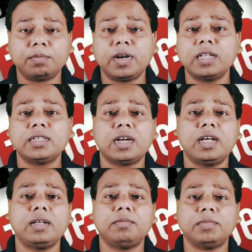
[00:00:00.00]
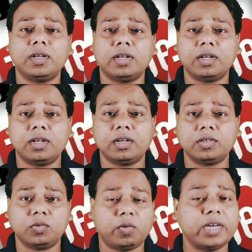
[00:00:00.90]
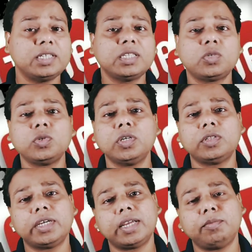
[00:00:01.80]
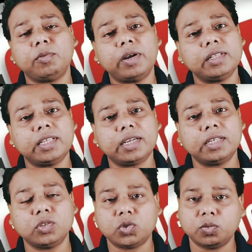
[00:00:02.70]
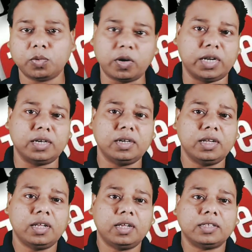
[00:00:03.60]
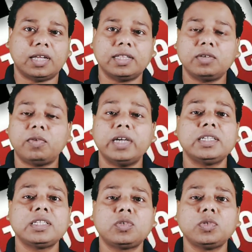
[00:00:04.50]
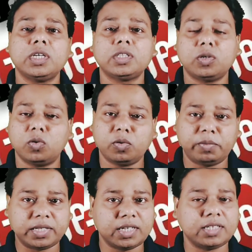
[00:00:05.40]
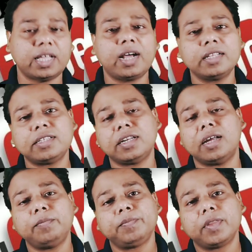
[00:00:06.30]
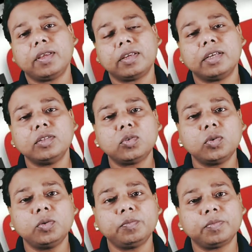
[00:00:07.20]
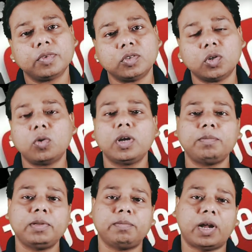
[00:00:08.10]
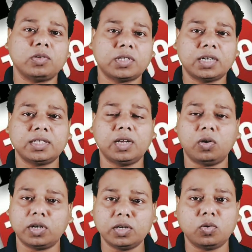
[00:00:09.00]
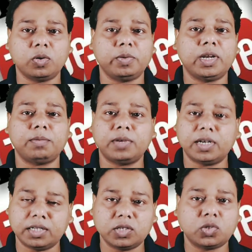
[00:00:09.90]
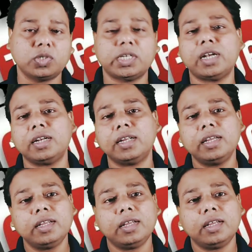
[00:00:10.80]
আপনারা যারা ওয়াইটি স্টুডিও থেকে মোবাইল থেকে ইউটিউব করেন তাদের ওয়াইটি স্টুডিওতে কোনো মেসেজ দেখাচ্ছে না কিন্তু যখন আপনি ব্রাউজার দিয়ে লগ করবেন আপনার নিজস্ব চ্যানেলে